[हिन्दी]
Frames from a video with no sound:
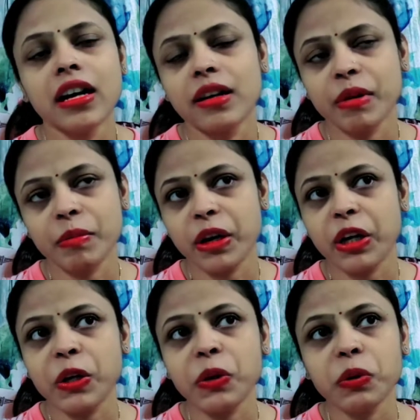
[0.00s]
आ, मैं
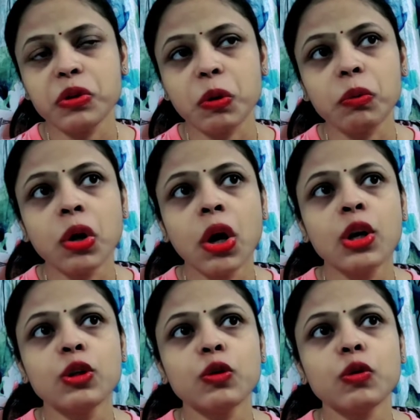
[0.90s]
प्रेग्नेंट हो जाऊँ
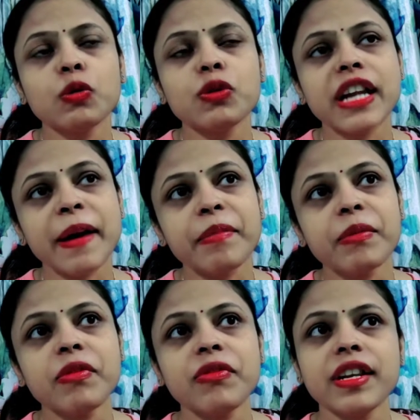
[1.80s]
तो उस टाइम
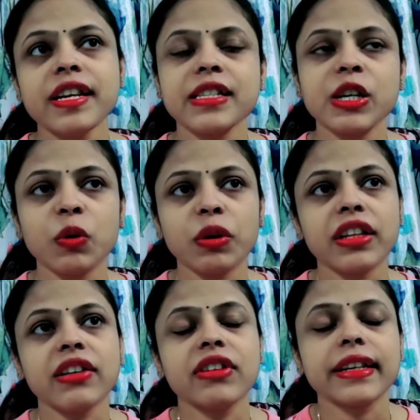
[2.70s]
पे भी वीर ऐसे ही हो
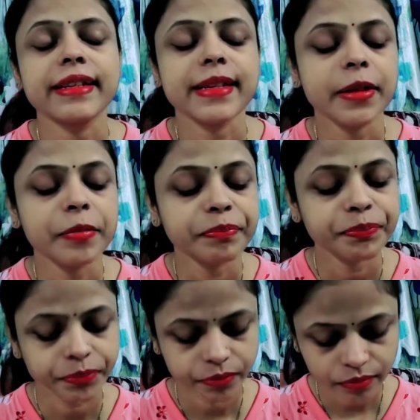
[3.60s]
गया था वीर के
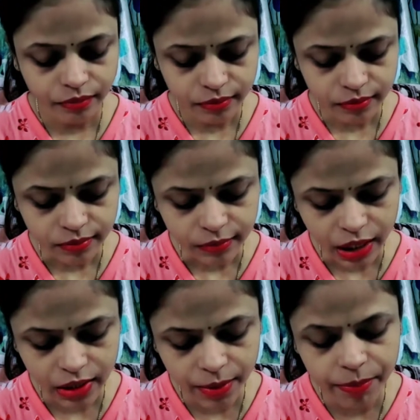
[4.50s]

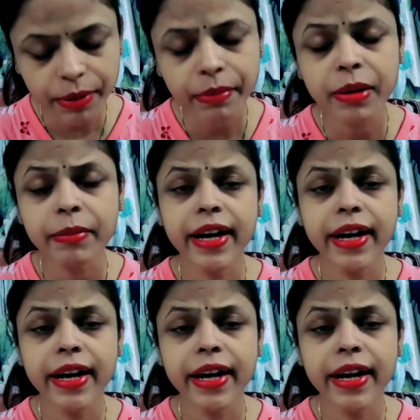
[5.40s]
साथ तब भी मैं